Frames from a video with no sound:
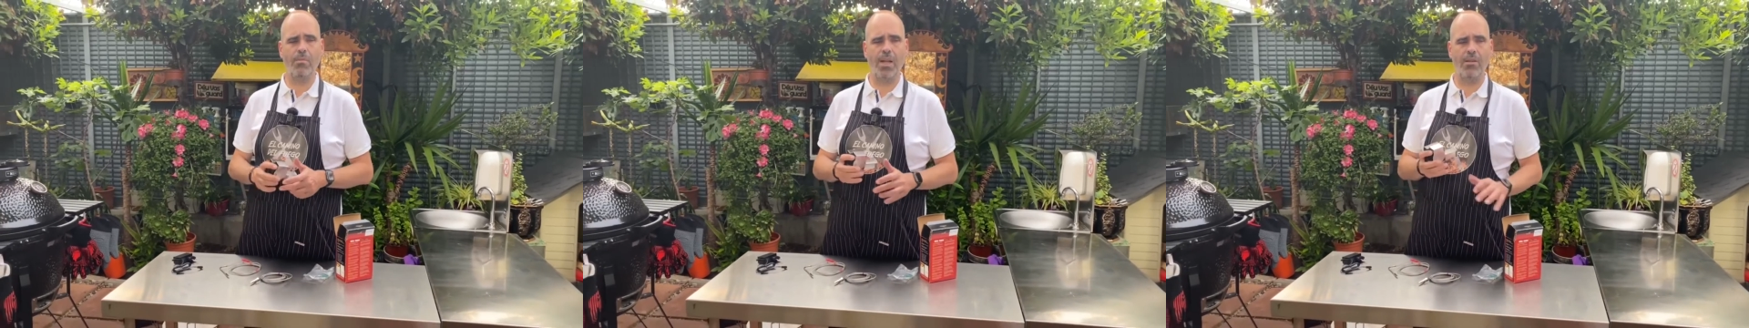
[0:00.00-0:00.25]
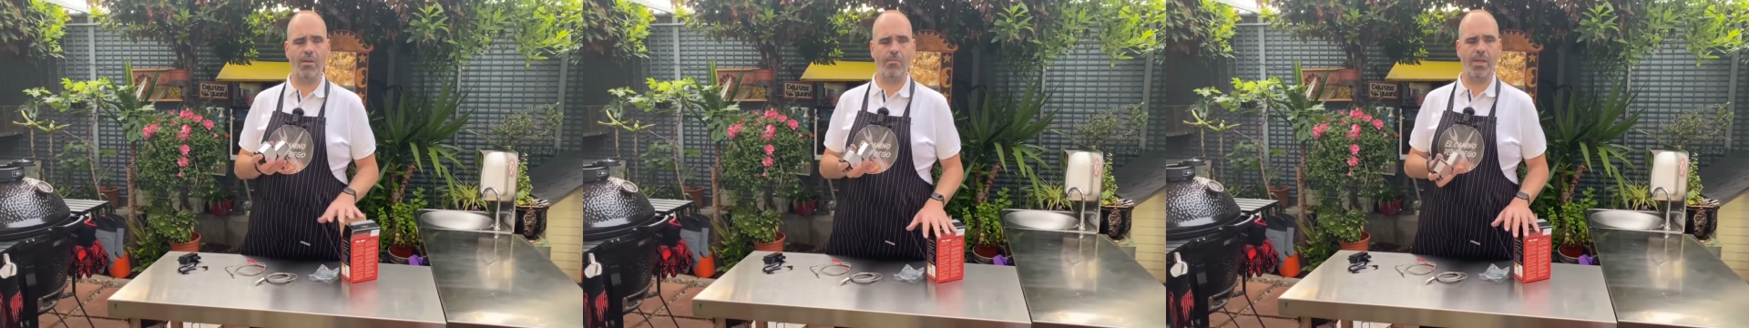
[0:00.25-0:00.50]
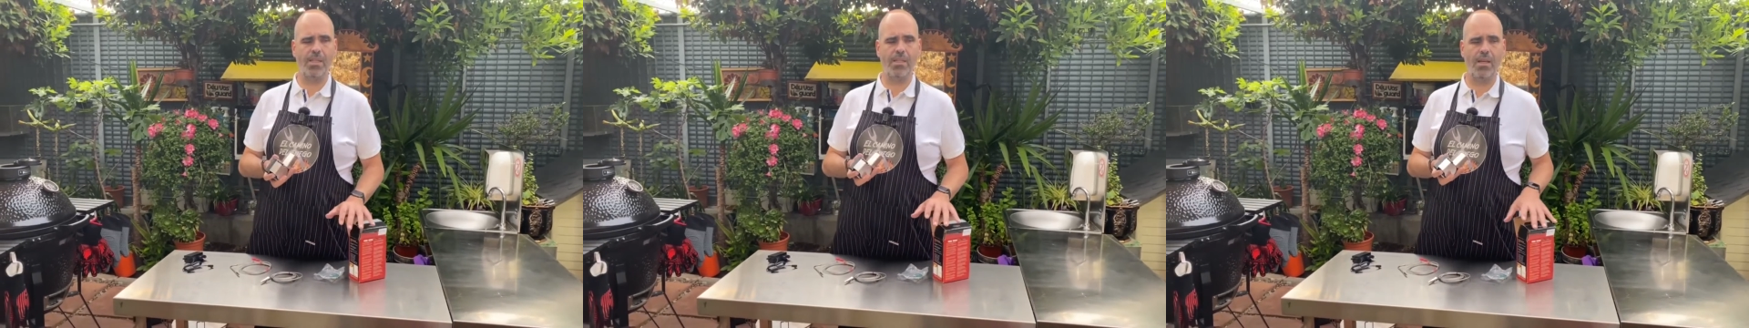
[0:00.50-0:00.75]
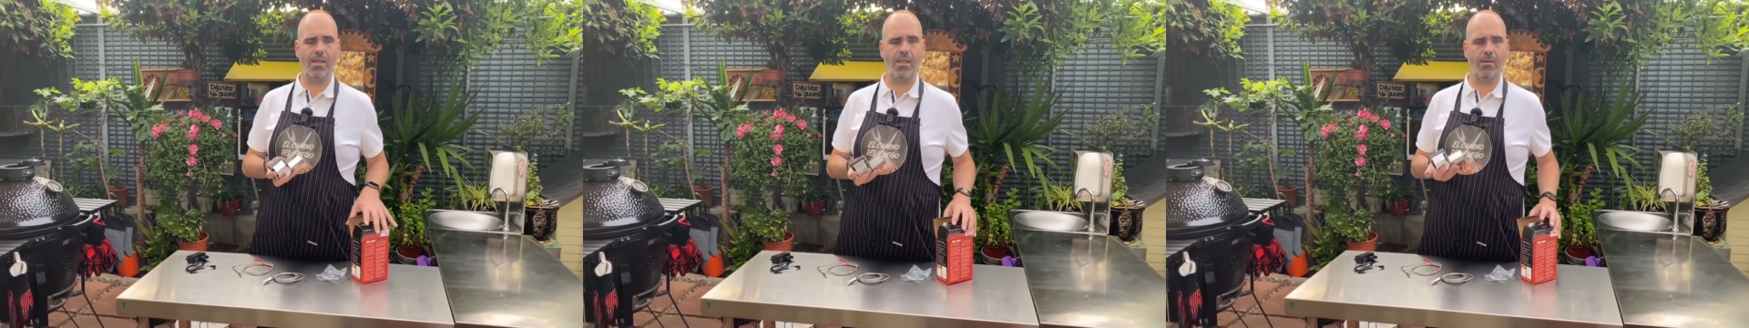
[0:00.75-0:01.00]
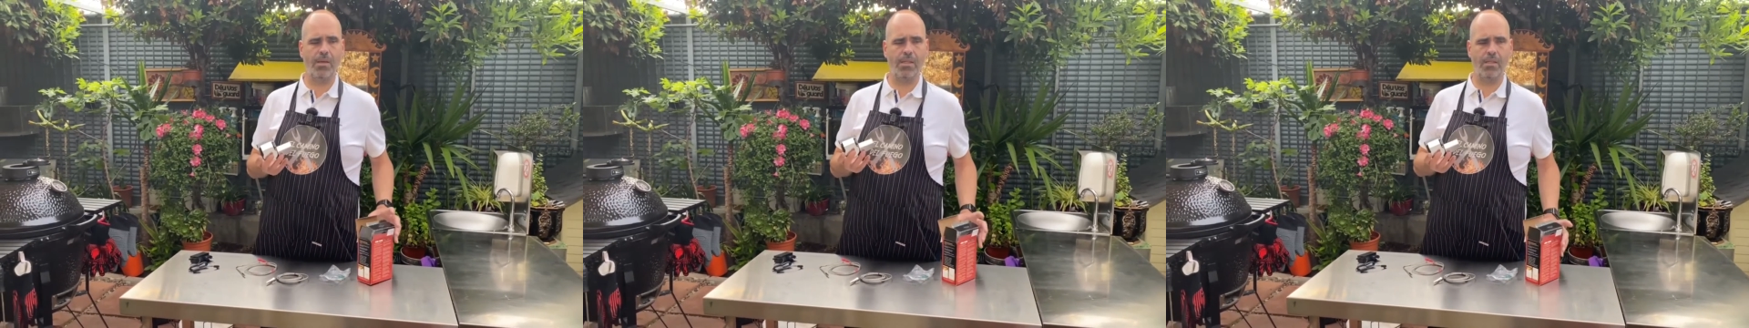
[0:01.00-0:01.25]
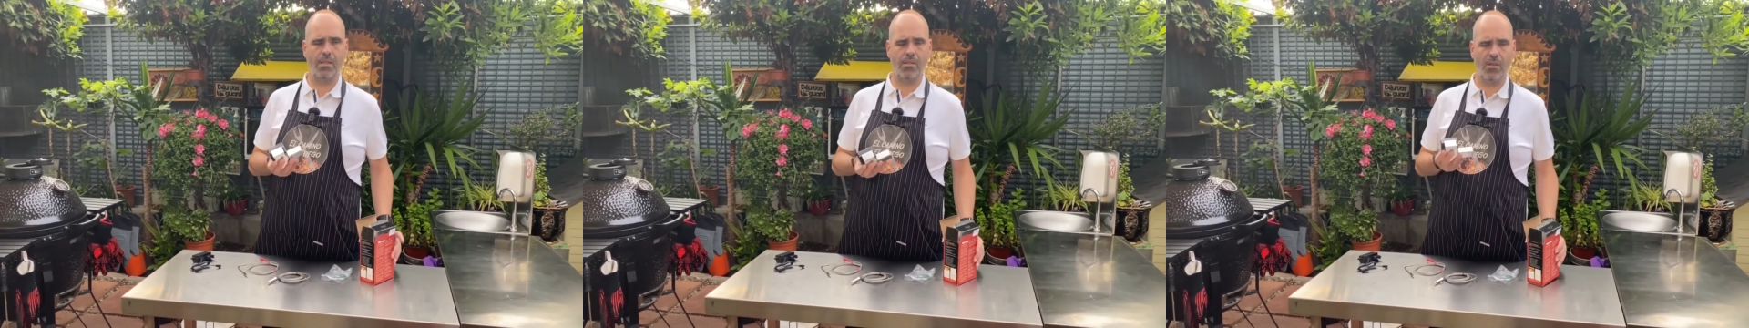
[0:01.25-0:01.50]
vale una pasta y
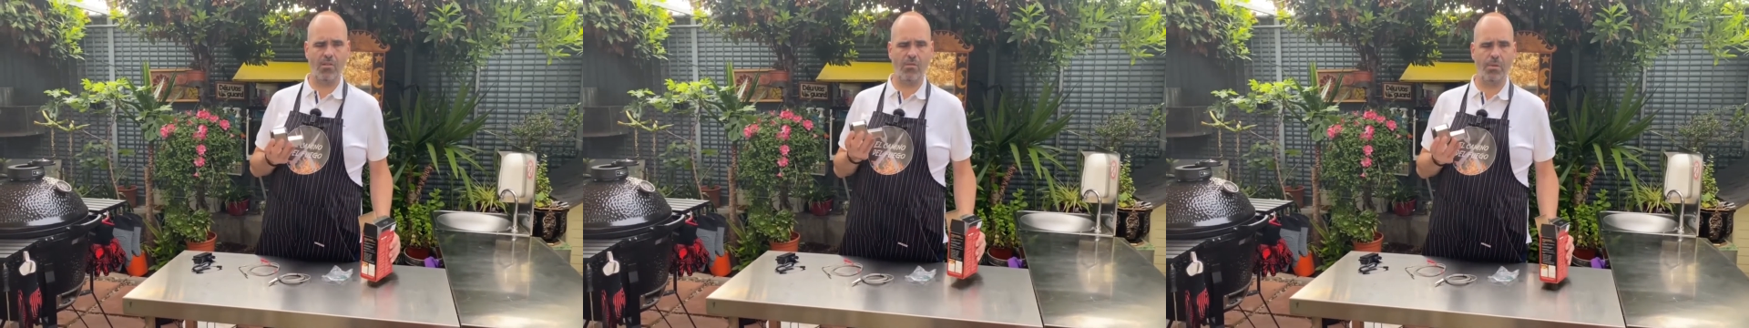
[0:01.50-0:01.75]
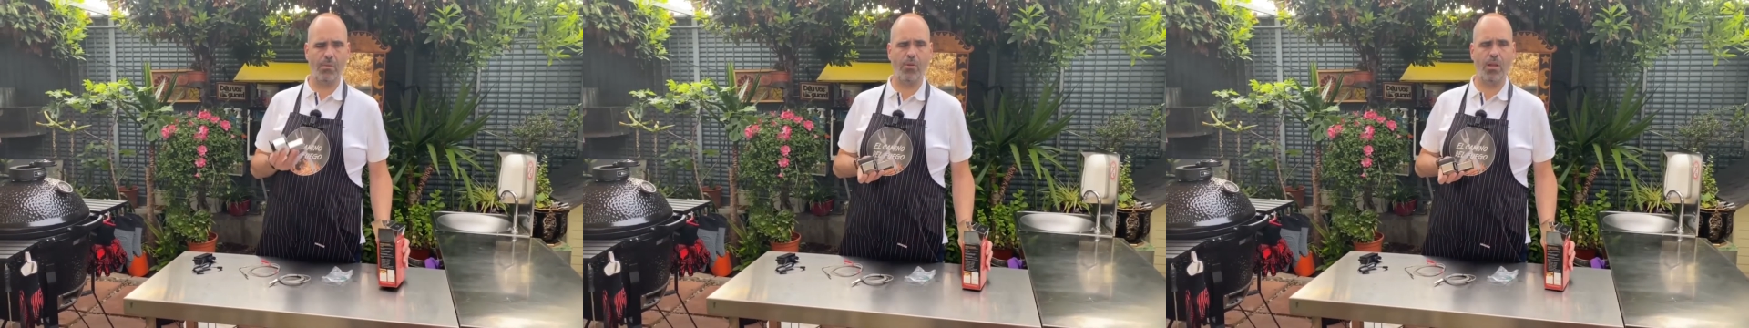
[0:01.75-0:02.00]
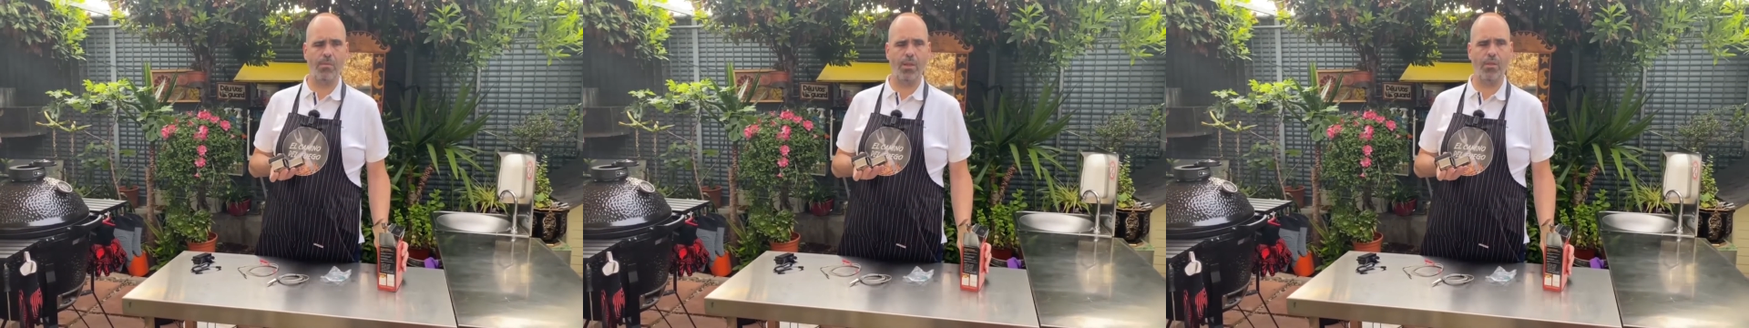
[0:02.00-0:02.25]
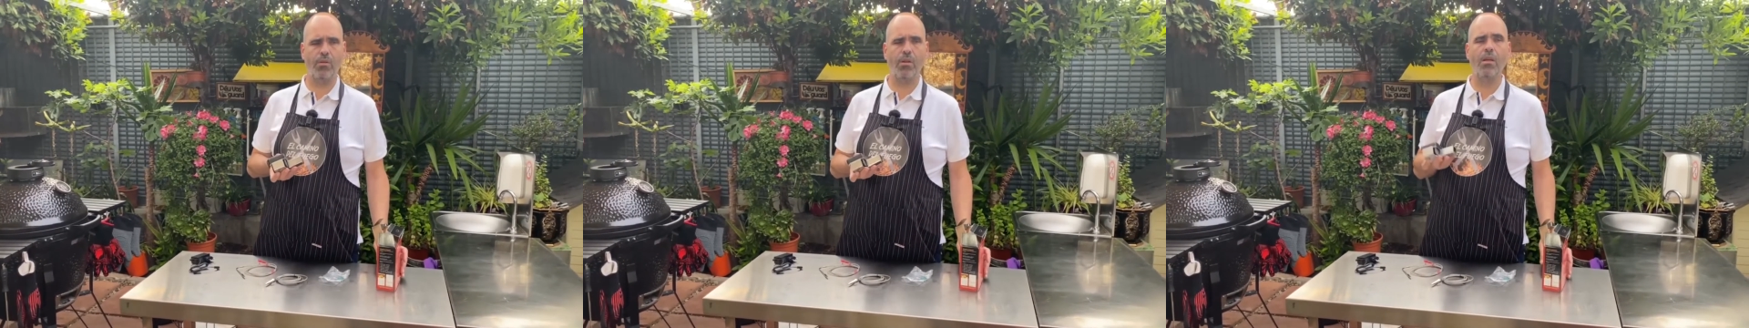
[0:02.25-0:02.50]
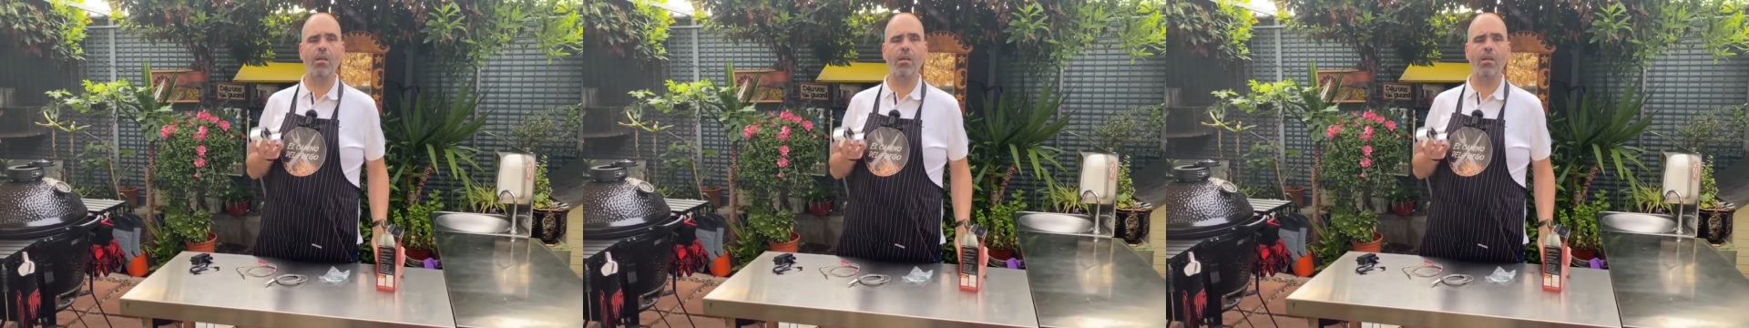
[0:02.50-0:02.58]
además se compra por Amazon.